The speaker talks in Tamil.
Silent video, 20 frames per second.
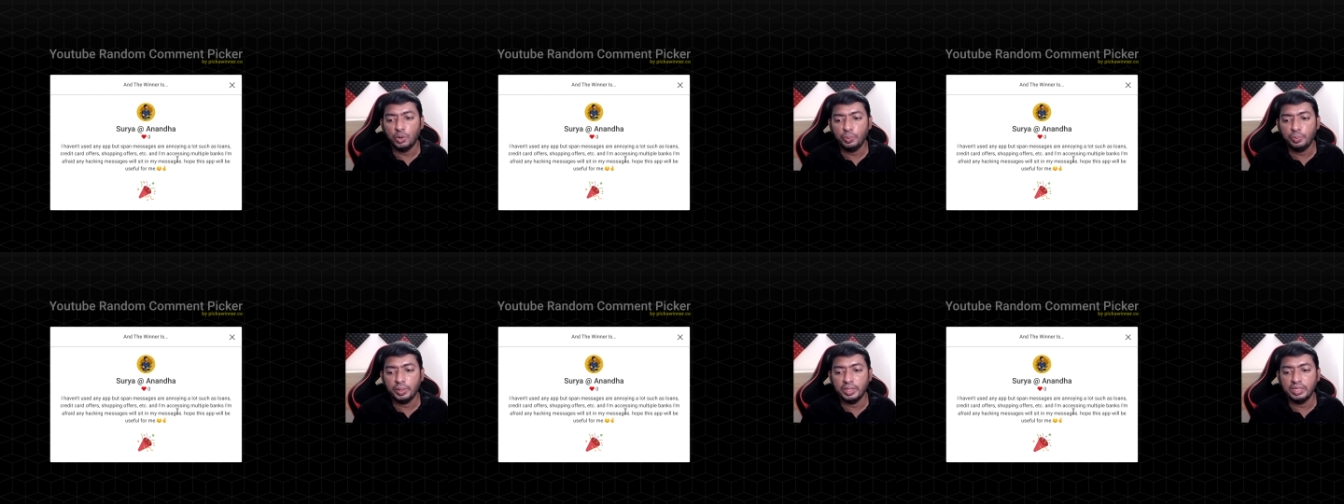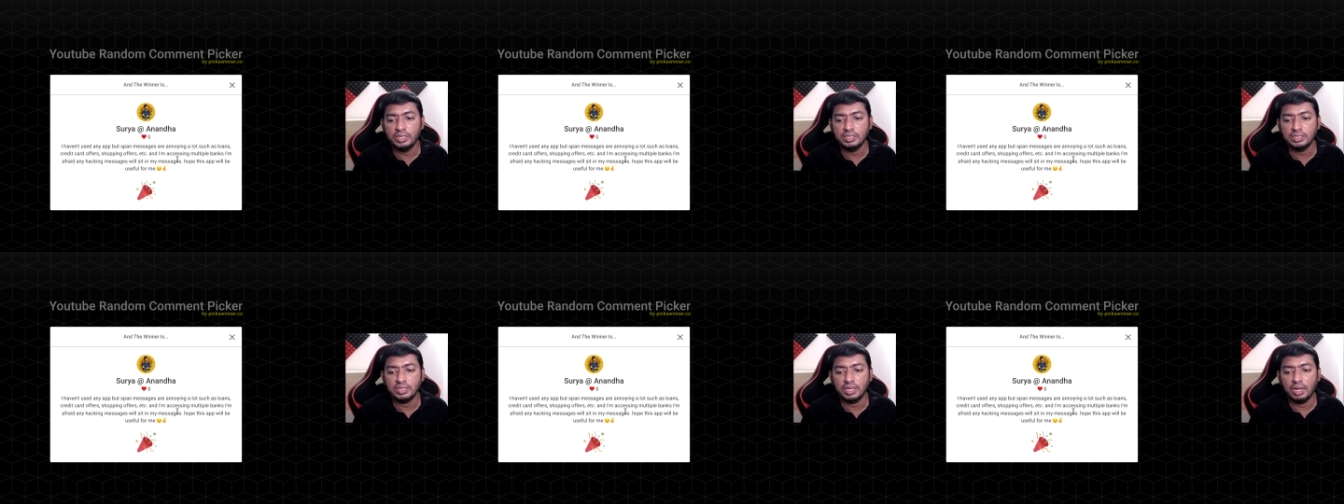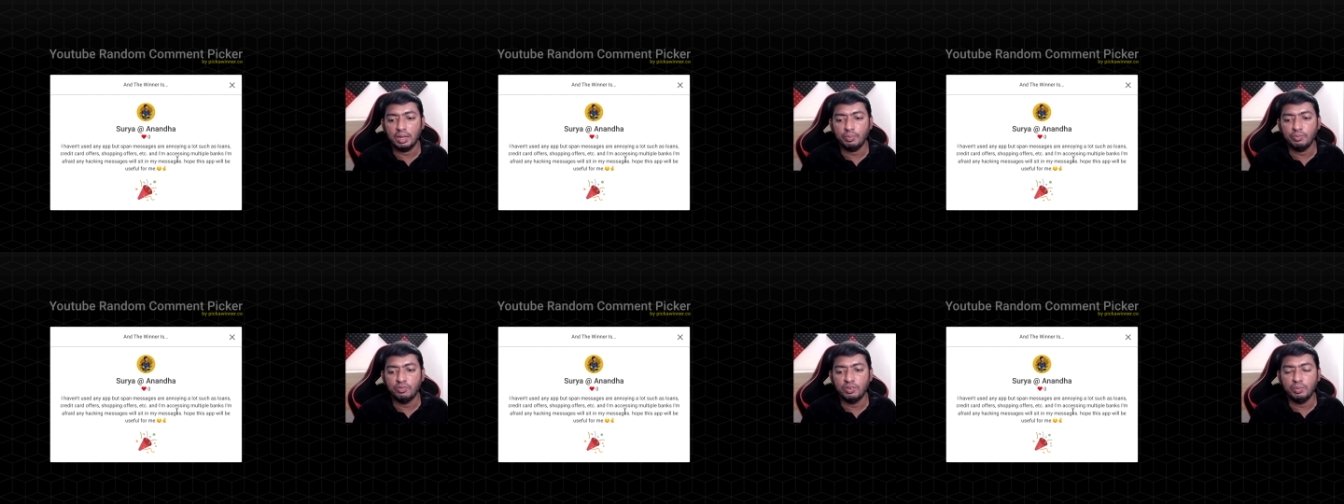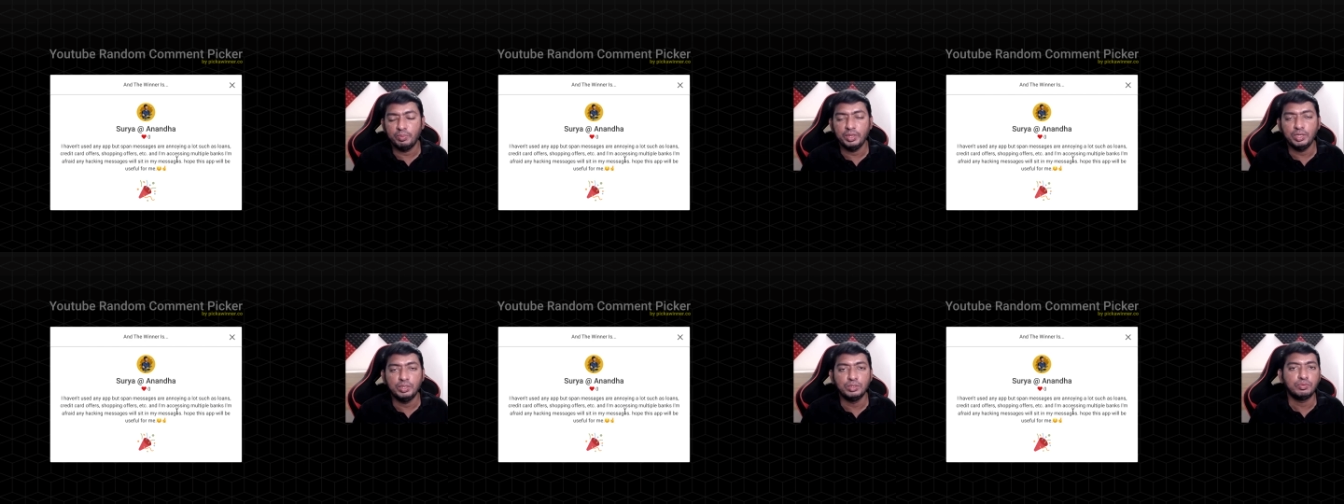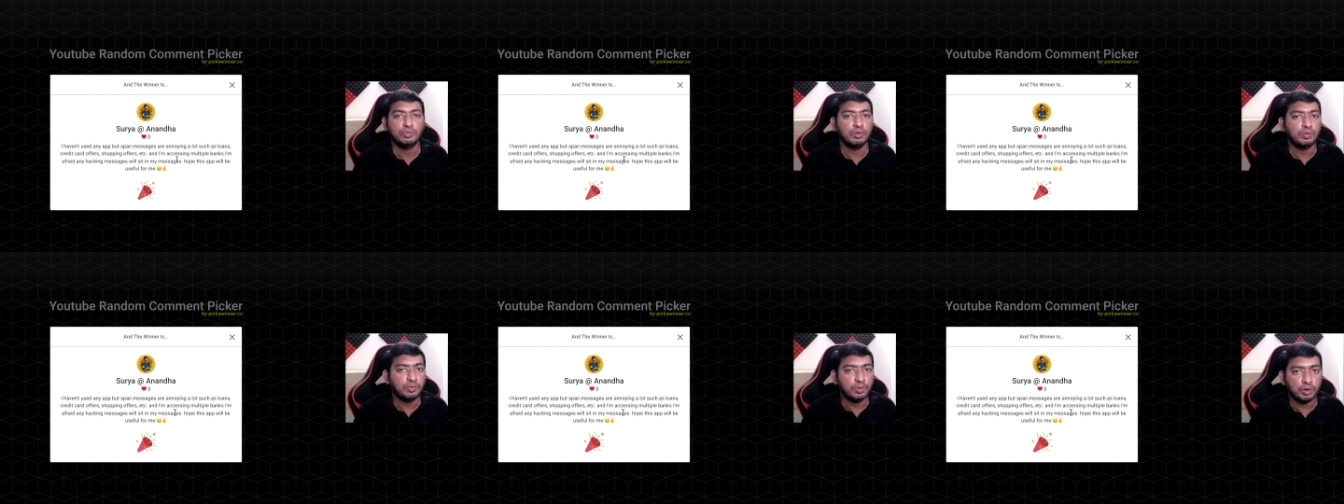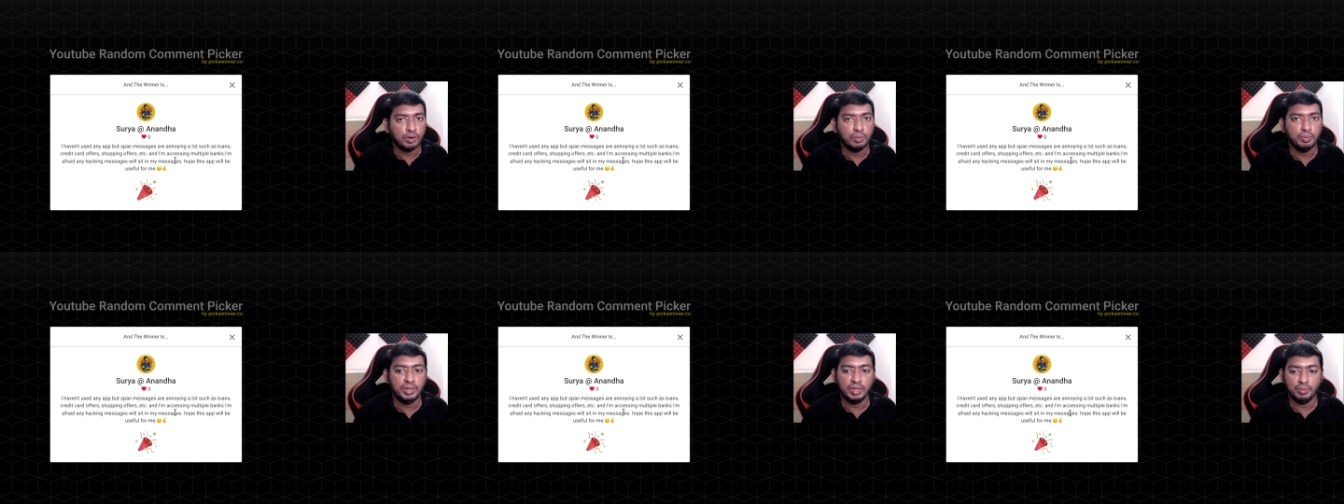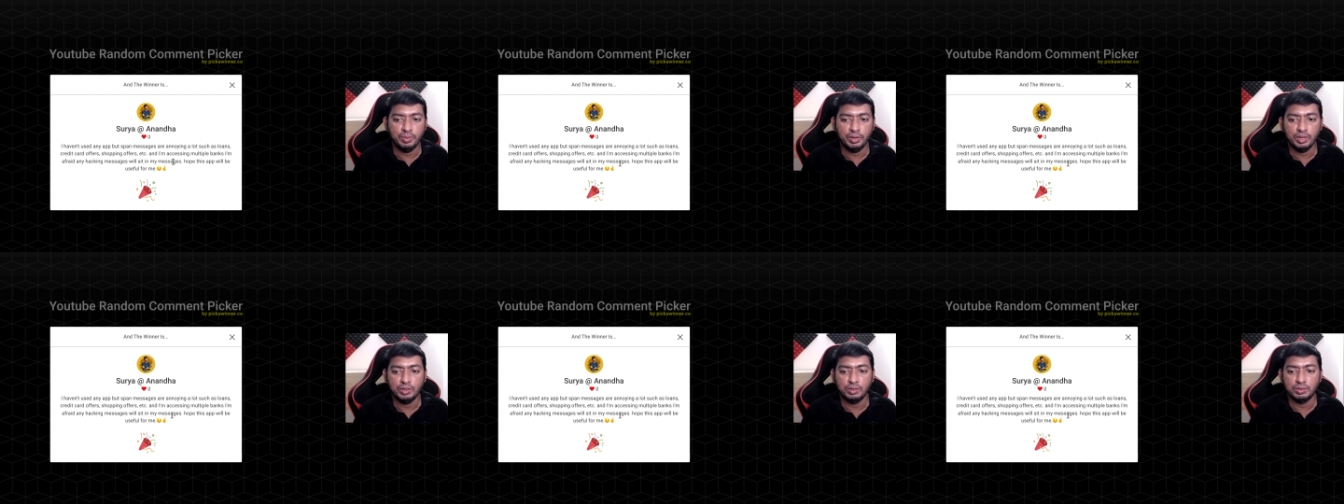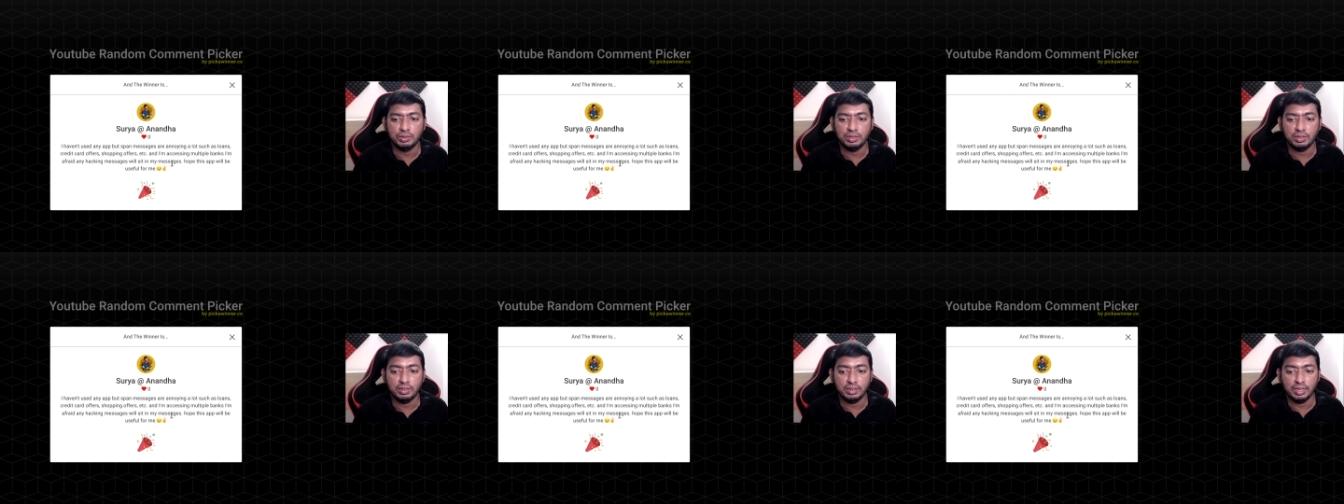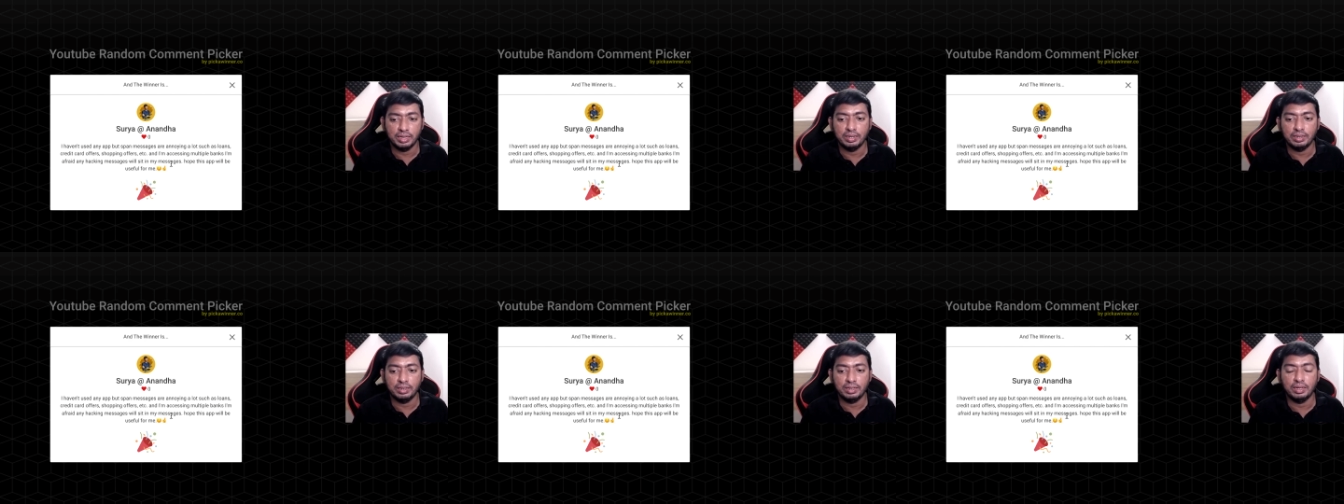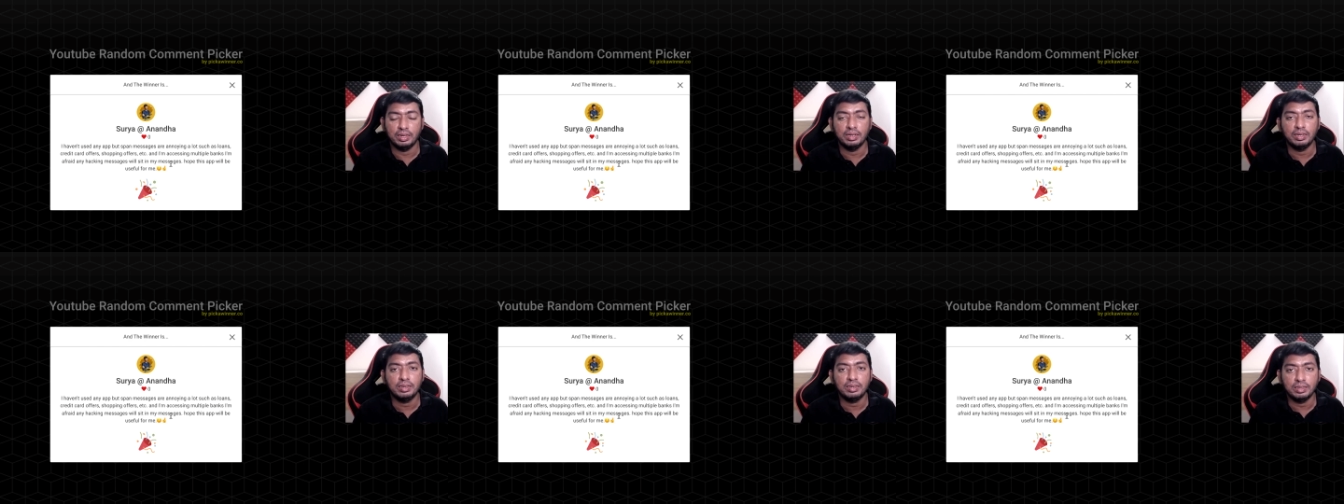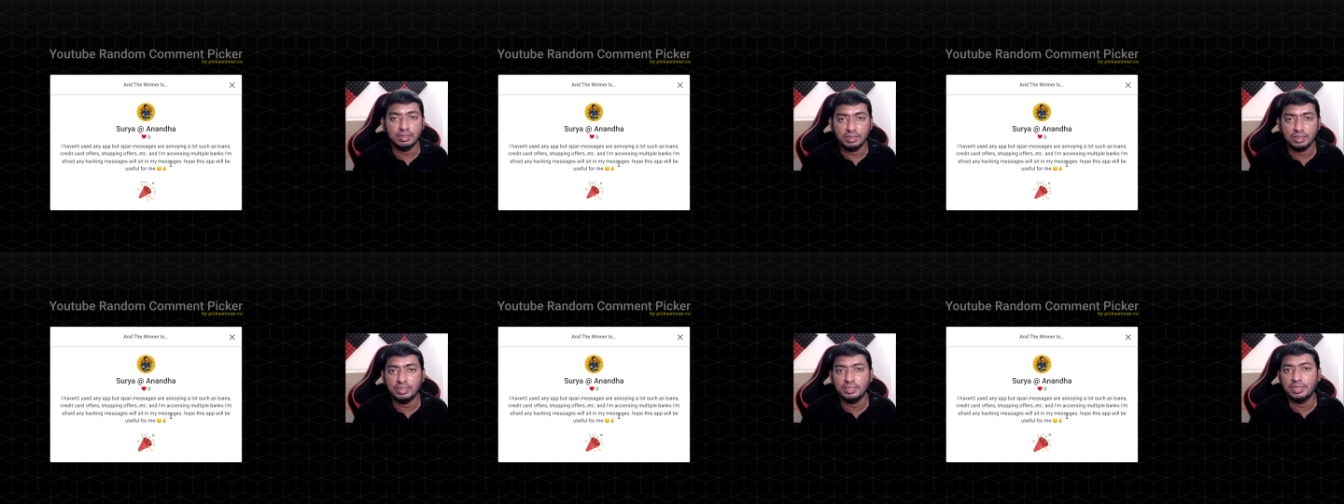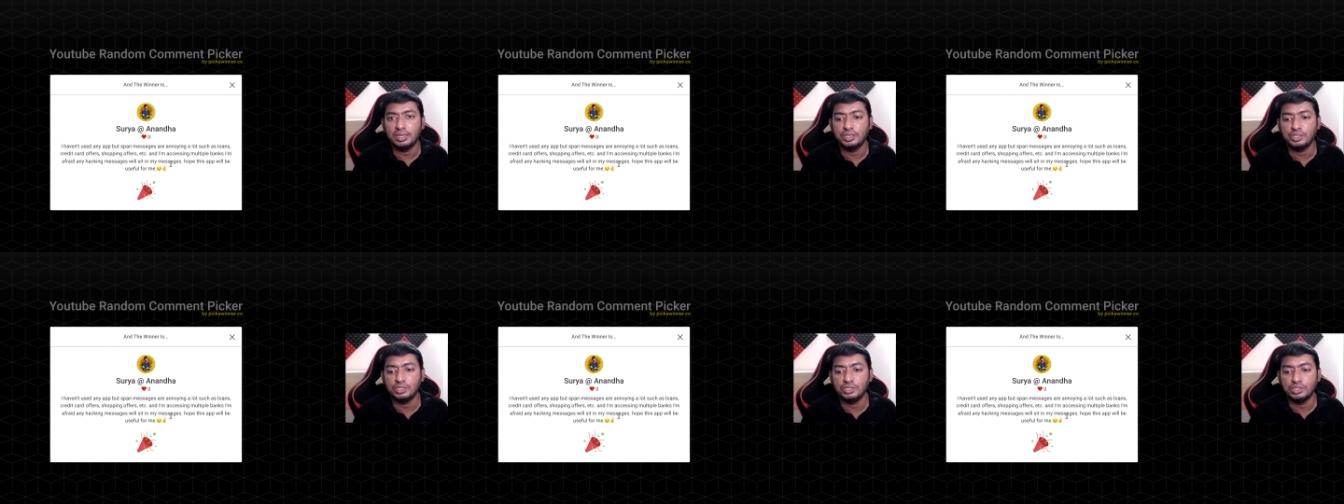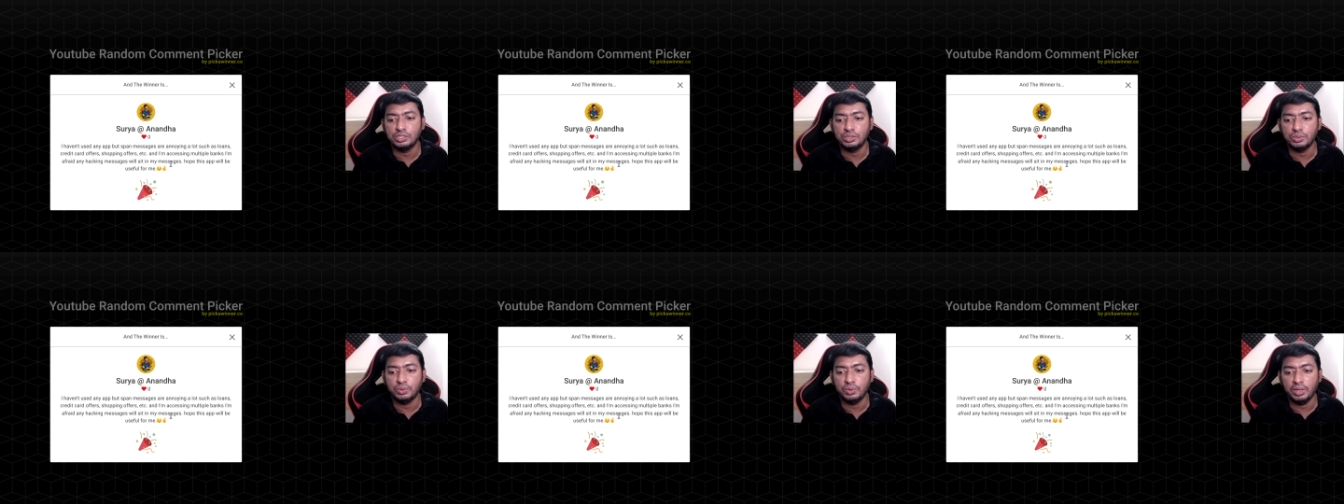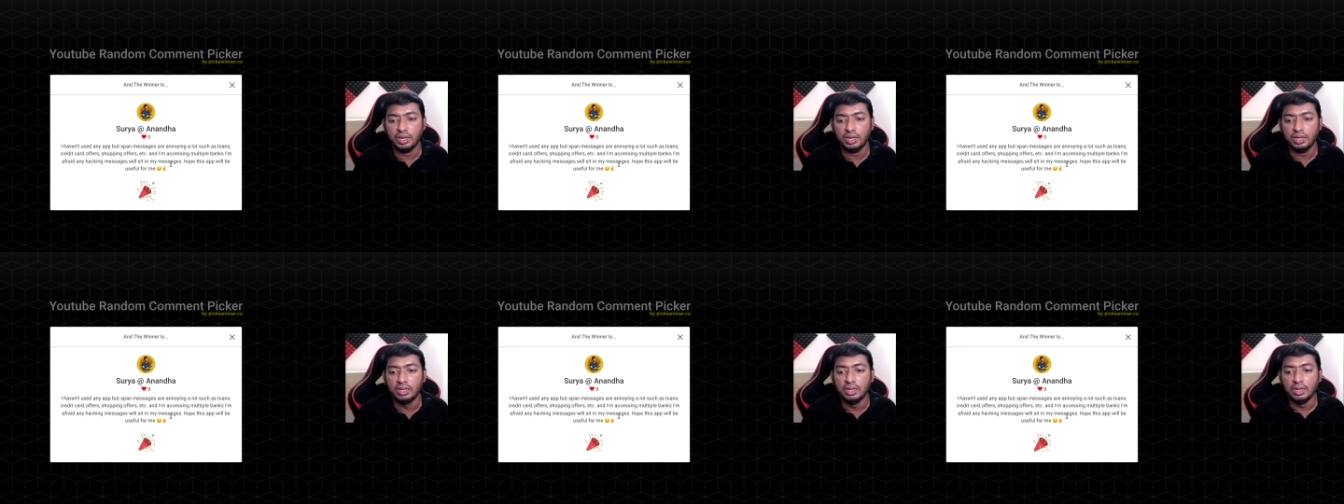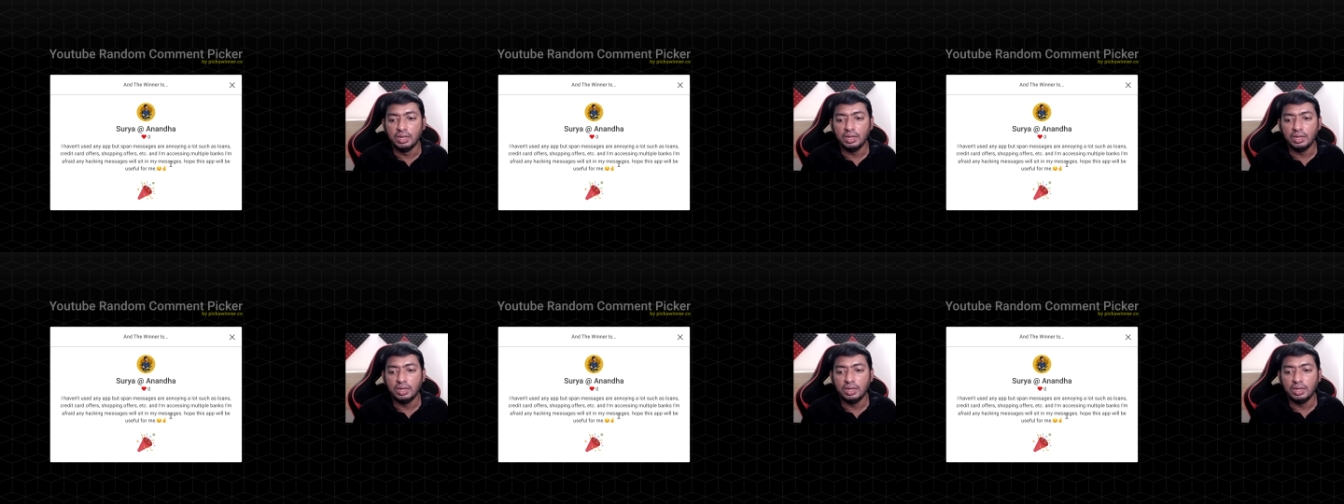ஹோப் திஸ் ஆப் வில் பி யூஸ்ஃபுல் ஃபார் மீ அப்படின்னு கேட்டிருக்காங்க கன்க்ராச்சுலேஷன் சூர்யா